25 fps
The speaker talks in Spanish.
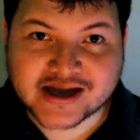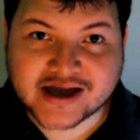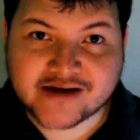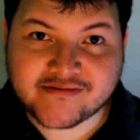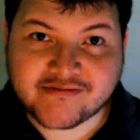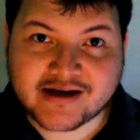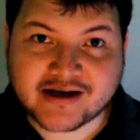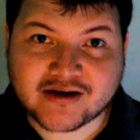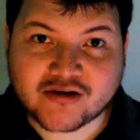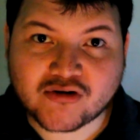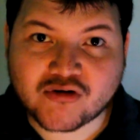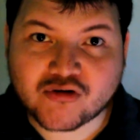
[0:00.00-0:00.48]
que
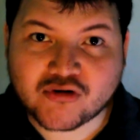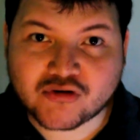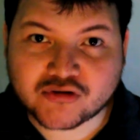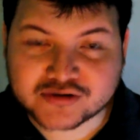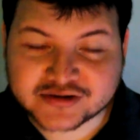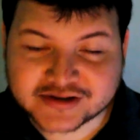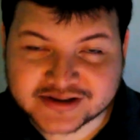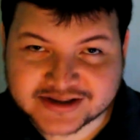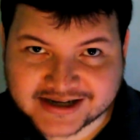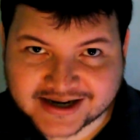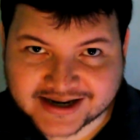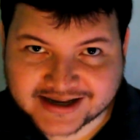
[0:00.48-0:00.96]
va en
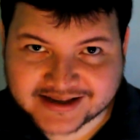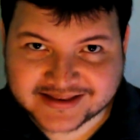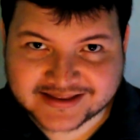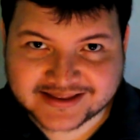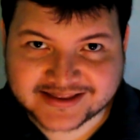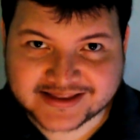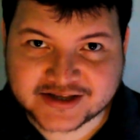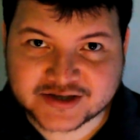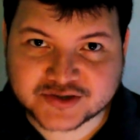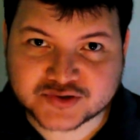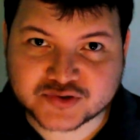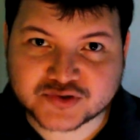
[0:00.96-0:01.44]
contra
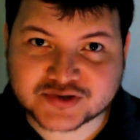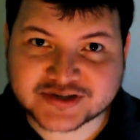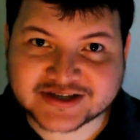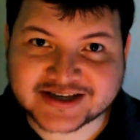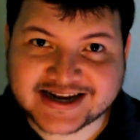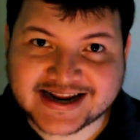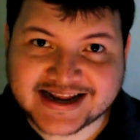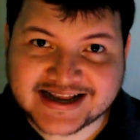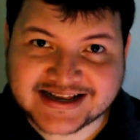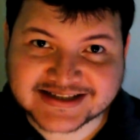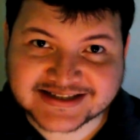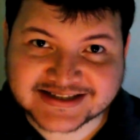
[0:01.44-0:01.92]
de sus
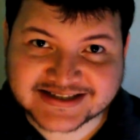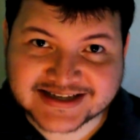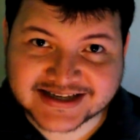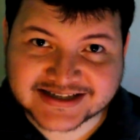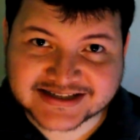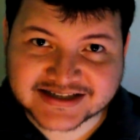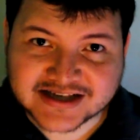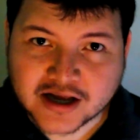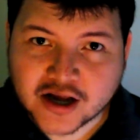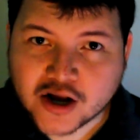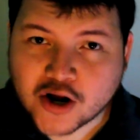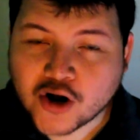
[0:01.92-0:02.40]

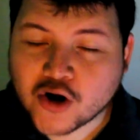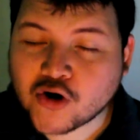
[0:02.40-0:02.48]
creencias,